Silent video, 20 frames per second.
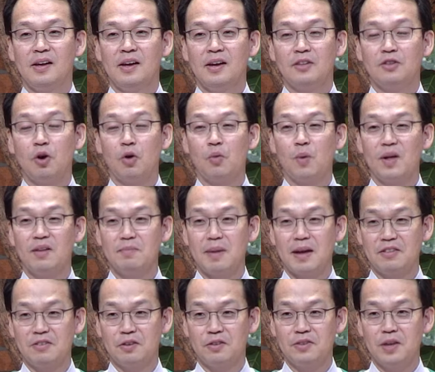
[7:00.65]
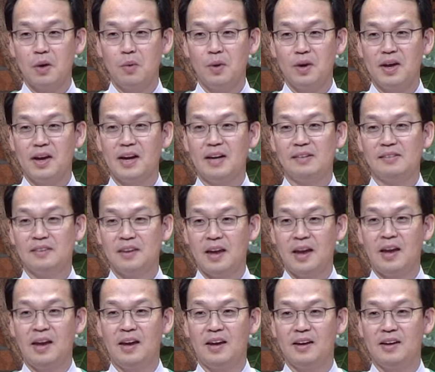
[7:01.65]
적과 맞서 싸워야 할
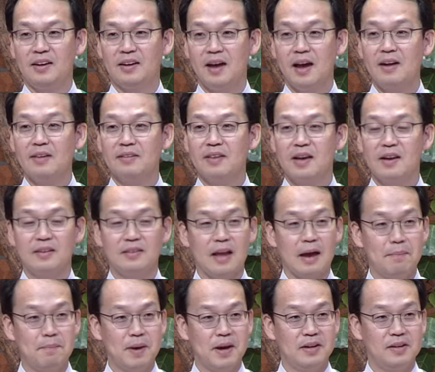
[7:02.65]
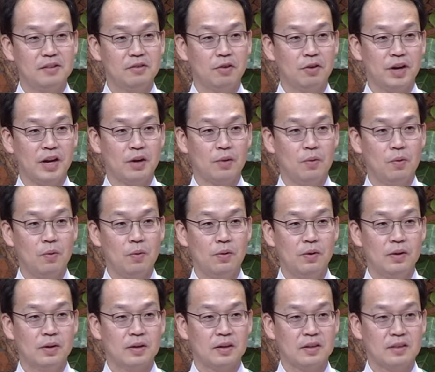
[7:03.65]
때 항상 나팔을
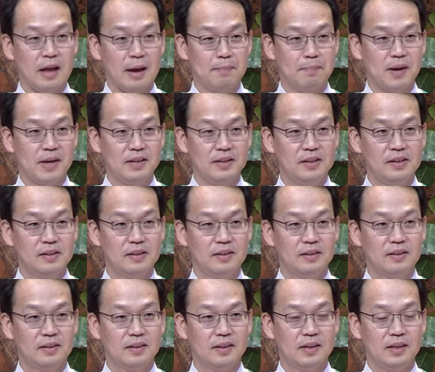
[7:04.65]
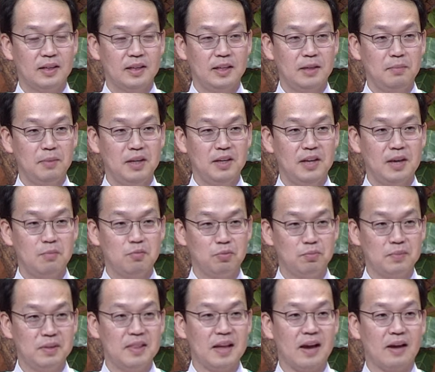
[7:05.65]
꺼내고 그 나팔을 힘있게
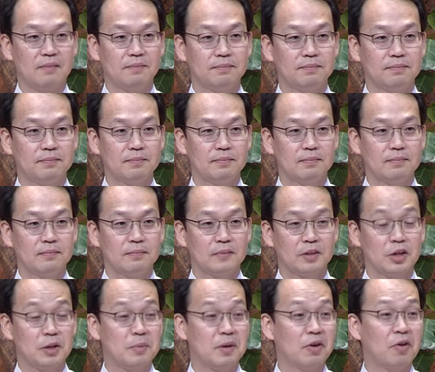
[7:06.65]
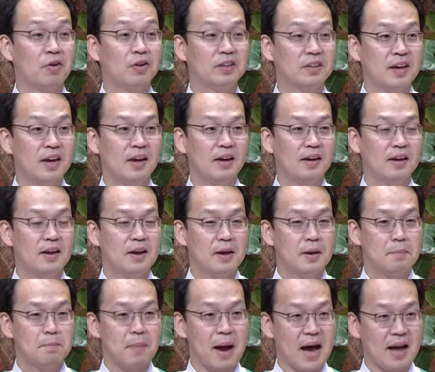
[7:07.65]
붑니다. 그러면 거기에
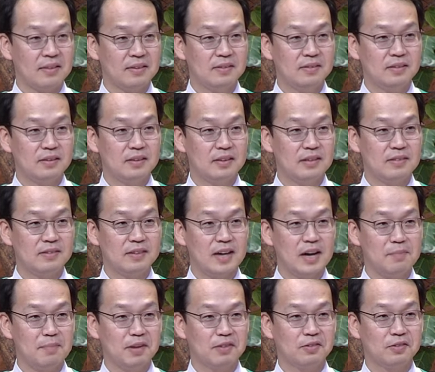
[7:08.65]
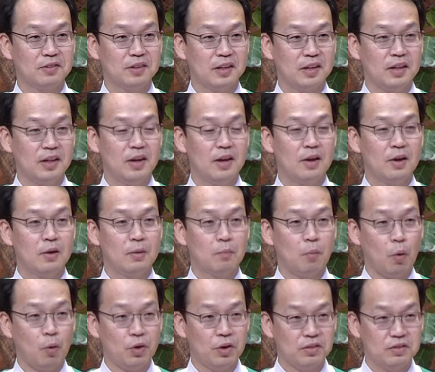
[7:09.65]
많은 이스라엘 백성들이
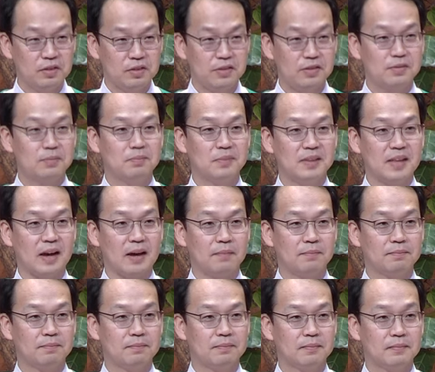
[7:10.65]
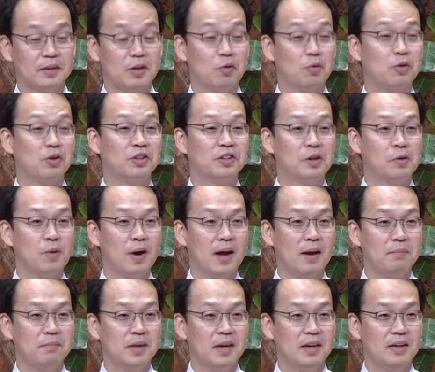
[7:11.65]
모여들었습니다. 그리고 그들과
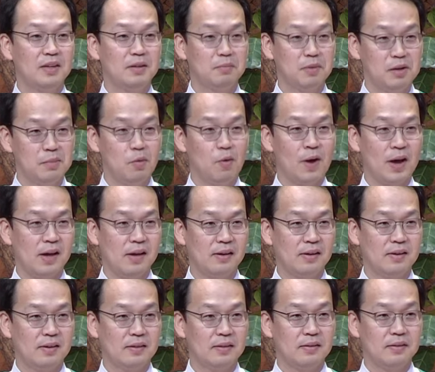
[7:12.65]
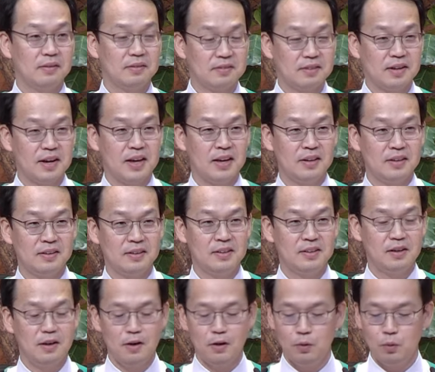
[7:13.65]
함께 힘을 모아
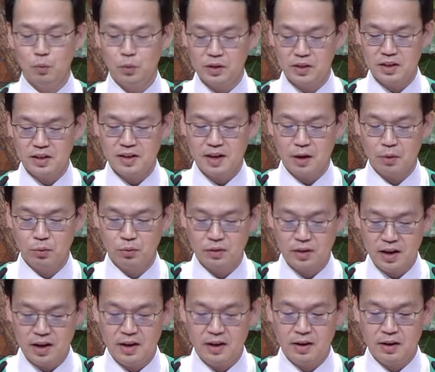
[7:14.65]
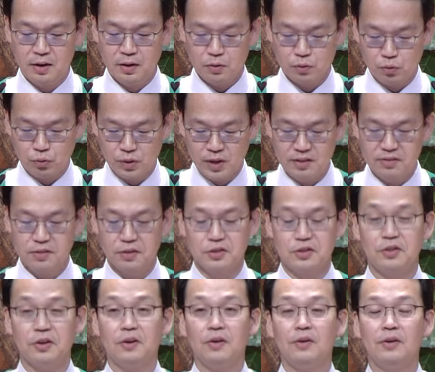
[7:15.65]
이스라엘을 위기 가운데
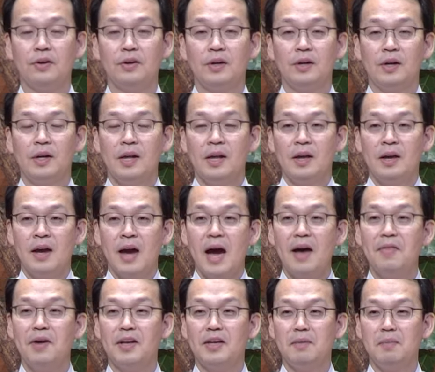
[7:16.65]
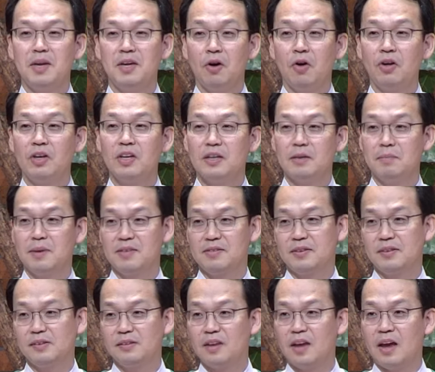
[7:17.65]
구했었죠. 하나님의 영이
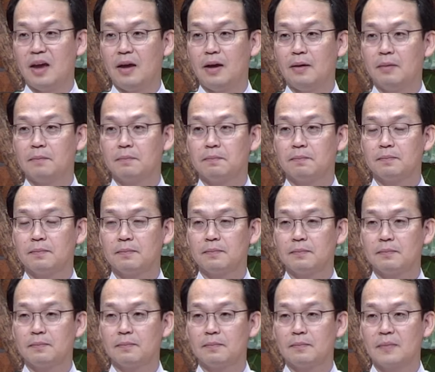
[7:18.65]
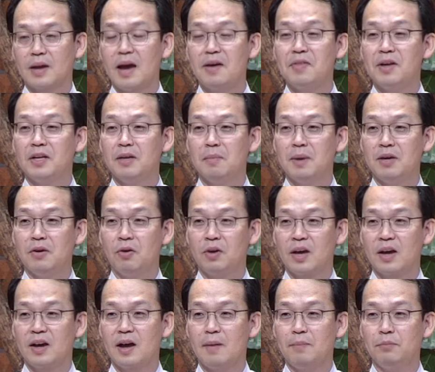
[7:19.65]
임했을 때, 하나님의
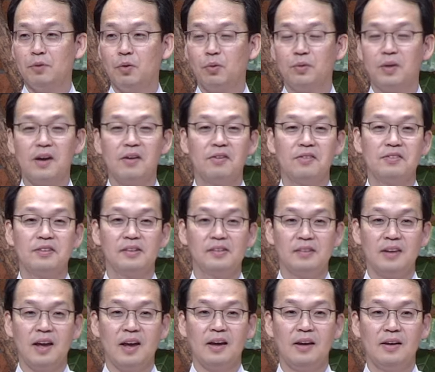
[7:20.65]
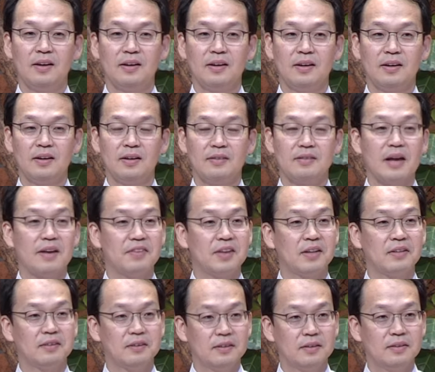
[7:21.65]
영에 감동되었을 때
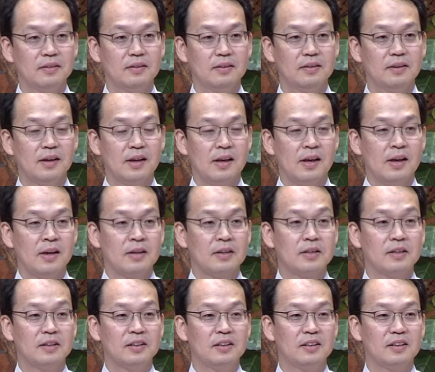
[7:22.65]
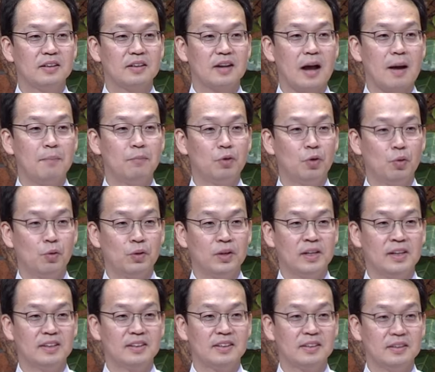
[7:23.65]
사사들은 그
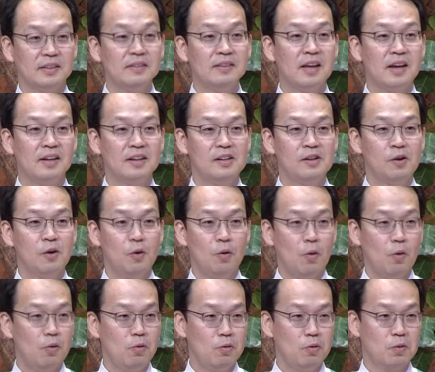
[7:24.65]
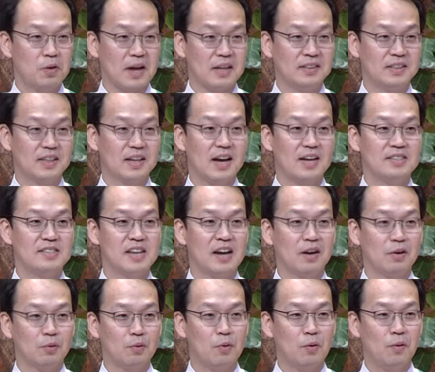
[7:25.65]
감동을, 그 은혜를 홀로 간직하지
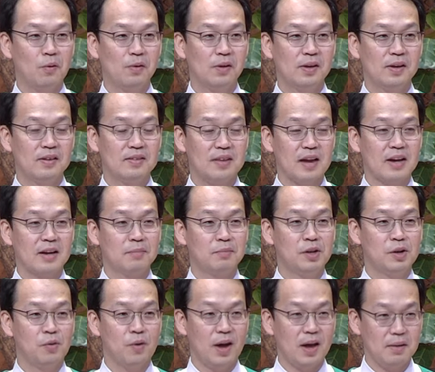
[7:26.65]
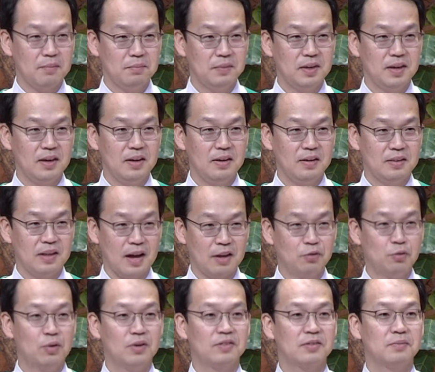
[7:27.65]
않고 사람들과 함께
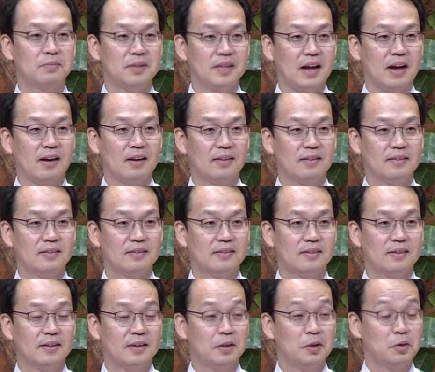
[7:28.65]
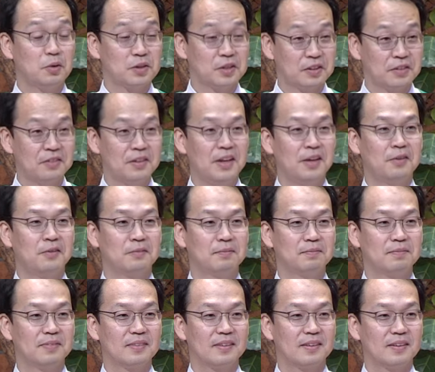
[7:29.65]
나누었습니다. 그런데요,
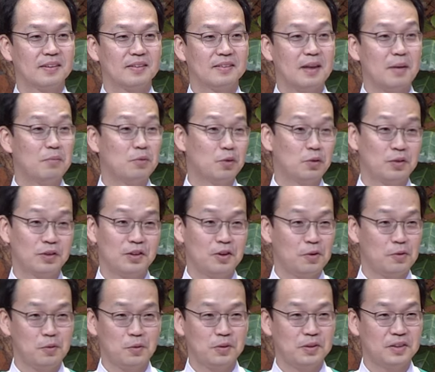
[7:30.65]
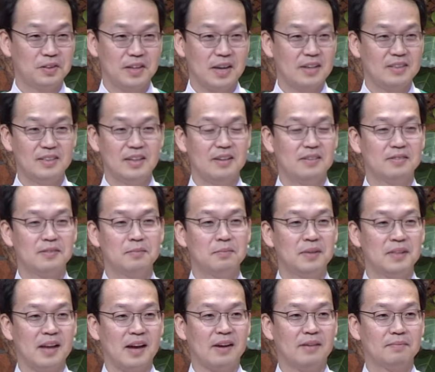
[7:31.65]
삼손은 결코 그렇게 하지
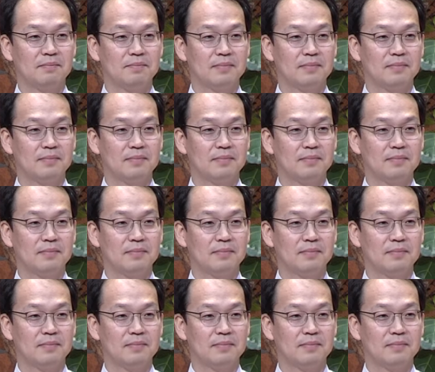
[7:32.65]
않습니다.